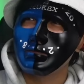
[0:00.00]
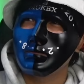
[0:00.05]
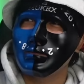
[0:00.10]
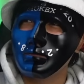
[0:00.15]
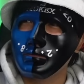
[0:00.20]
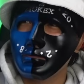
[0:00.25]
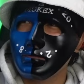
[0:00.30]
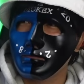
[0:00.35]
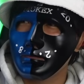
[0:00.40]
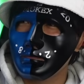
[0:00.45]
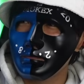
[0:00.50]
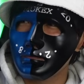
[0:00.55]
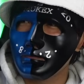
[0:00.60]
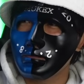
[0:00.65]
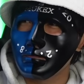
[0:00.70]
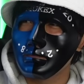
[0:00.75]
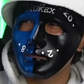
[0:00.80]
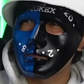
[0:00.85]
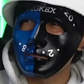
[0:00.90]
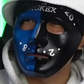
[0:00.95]
本の
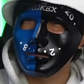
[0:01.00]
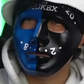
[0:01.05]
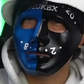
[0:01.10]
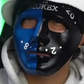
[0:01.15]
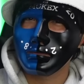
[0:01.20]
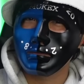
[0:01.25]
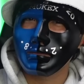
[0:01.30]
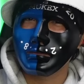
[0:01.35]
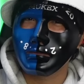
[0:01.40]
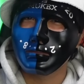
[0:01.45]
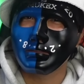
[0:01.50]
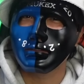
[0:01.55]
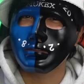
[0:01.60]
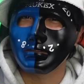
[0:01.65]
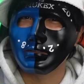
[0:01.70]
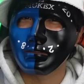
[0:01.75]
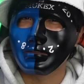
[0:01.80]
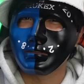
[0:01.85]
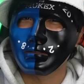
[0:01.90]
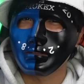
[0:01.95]
実質賃
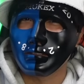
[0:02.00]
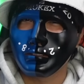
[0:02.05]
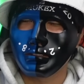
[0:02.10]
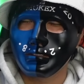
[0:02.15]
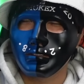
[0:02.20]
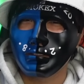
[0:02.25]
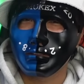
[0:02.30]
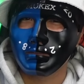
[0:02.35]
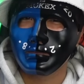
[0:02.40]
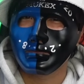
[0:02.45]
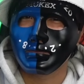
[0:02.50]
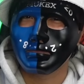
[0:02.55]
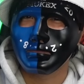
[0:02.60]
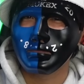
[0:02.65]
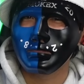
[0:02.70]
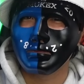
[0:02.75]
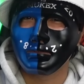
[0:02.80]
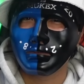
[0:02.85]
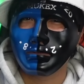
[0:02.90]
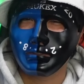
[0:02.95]
金ですねそ
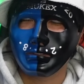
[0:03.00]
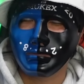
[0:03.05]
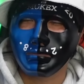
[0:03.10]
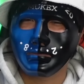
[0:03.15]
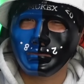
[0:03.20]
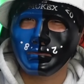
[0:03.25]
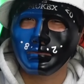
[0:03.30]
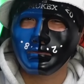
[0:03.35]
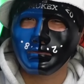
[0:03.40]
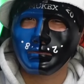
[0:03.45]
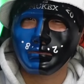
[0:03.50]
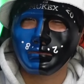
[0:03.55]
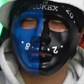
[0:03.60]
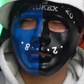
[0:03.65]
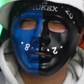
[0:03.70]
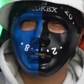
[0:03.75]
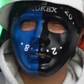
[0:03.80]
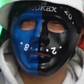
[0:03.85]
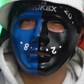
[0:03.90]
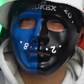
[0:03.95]
の物価の上昇
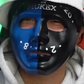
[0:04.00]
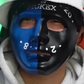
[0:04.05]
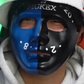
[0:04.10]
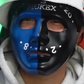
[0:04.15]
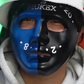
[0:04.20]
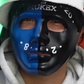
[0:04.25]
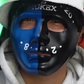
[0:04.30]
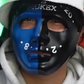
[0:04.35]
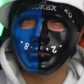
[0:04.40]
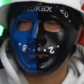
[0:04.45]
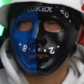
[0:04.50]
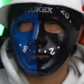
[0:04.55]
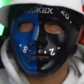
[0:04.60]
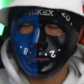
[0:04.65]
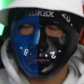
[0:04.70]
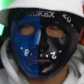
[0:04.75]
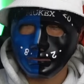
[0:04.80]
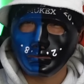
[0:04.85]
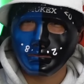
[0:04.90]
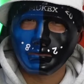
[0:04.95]
に対する
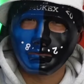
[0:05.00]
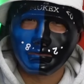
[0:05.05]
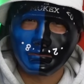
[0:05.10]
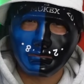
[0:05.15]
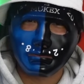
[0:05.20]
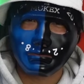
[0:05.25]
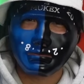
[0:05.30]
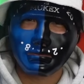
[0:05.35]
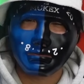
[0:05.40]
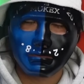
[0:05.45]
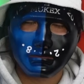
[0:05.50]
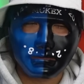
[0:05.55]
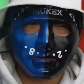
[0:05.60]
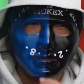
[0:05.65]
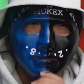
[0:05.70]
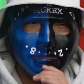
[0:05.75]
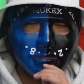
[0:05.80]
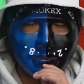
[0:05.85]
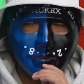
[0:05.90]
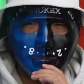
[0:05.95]
給料の上昇です
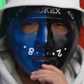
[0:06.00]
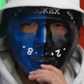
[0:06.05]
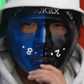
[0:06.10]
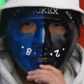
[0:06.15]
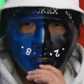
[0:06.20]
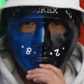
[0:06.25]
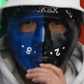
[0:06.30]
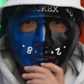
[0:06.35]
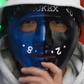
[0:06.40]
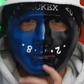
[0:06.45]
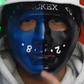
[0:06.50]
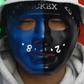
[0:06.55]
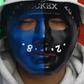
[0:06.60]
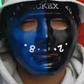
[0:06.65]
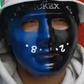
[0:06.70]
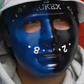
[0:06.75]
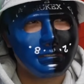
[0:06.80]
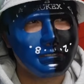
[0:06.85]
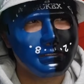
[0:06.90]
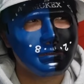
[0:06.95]
ねやっぱここは結構
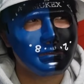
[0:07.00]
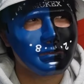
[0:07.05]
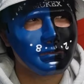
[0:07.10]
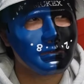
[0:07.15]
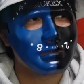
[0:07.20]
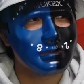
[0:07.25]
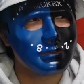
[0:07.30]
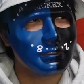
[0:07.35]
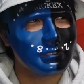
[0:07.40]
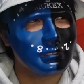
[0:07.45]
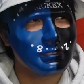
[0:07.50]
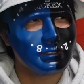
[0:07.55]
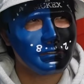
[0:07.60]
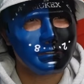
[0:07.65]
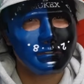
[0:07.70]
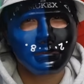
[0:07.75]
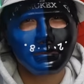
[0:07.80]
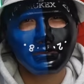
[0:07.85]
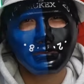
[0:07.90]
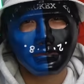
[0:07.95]
言われるところで
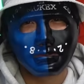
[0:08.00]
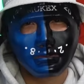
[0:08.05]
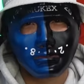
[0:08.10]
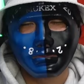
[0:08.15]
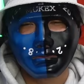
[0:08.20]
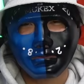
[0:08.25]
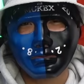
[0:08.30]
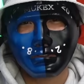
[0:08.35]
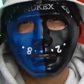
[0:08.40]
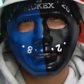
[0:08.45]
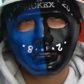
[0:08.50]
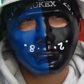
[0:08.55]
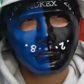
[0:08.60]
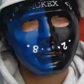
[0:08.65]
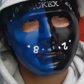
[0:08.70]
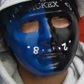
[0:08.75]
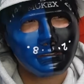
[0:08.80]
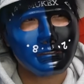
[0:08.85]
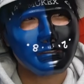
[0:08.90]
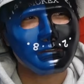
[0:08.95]
恐怖の18
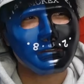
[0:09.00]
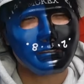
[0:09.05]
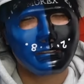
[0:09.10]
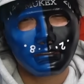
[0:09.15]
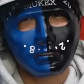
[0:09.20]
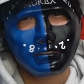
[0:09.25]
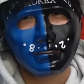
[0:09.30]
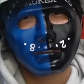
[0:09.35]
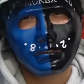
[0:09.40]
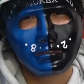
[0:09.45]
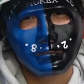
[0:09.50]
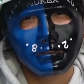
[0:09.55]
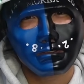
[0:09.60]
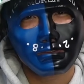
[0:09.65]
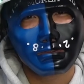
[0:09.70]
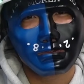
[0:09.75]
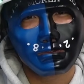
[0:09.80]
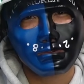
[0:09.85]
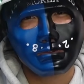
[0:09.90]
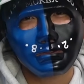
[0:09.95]
ヶ月かな
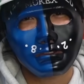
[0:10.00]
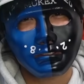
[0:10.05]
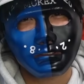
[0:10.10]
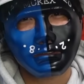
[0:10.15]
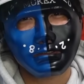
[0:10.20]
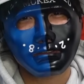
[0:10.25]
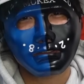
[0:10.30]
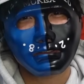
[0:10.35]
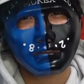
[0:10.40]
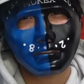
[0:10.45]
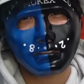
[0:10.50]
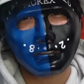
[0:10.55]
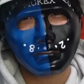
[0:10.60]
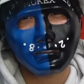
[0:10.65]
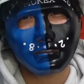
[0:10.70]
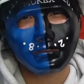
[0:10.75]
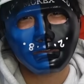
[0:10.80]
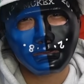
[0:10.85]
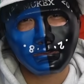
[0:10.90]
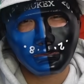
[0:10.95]
18ヶ
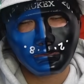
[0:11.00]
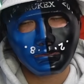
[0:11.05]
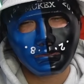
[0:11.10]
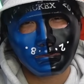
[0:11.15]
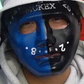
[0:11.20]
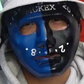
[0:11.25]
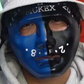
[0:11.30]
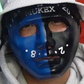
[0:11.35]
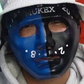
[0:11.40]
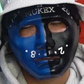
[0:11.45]
月、